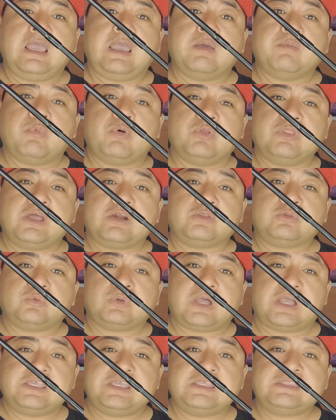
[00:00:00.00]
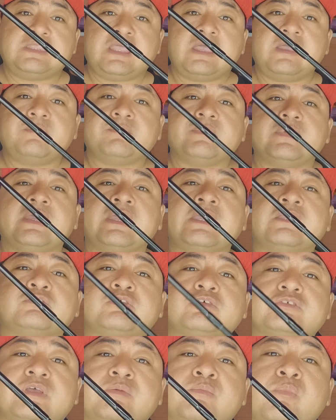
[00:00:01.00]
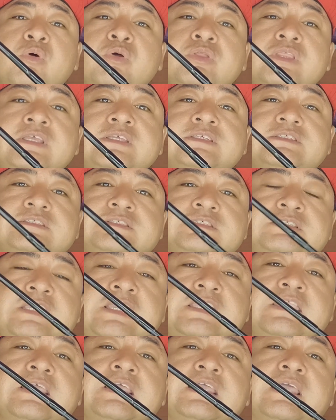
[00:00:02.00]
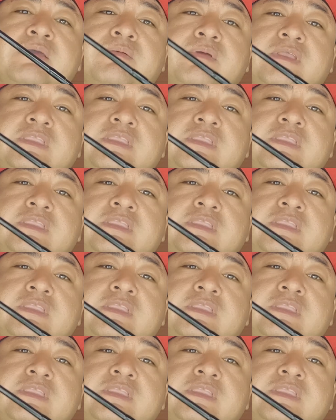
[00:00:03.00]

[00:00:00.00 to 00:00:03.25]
embonar tu cañita, estos embones tienen que